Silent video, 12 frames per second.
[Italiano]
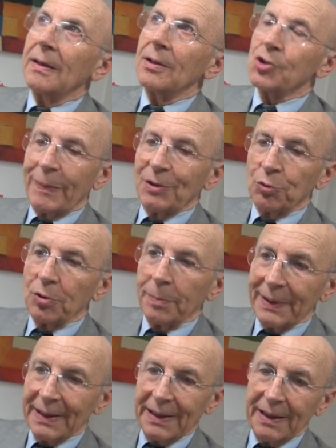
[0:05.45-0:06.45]
soprattutto
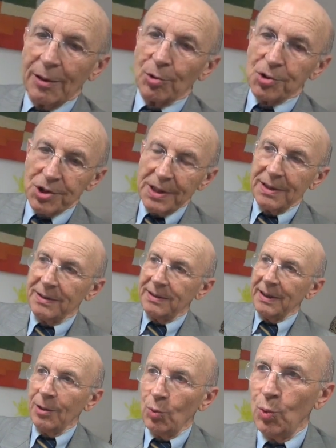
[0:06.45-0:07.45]
perché
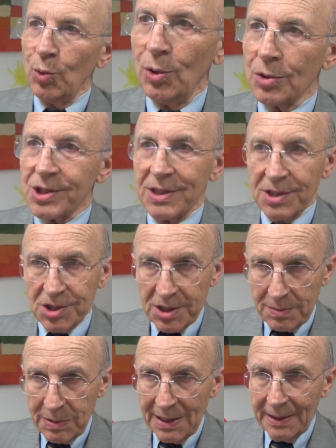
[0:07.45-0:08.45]
Rossetti è uno
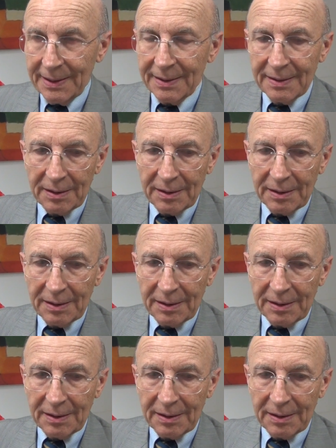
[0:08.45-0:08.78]
sensibile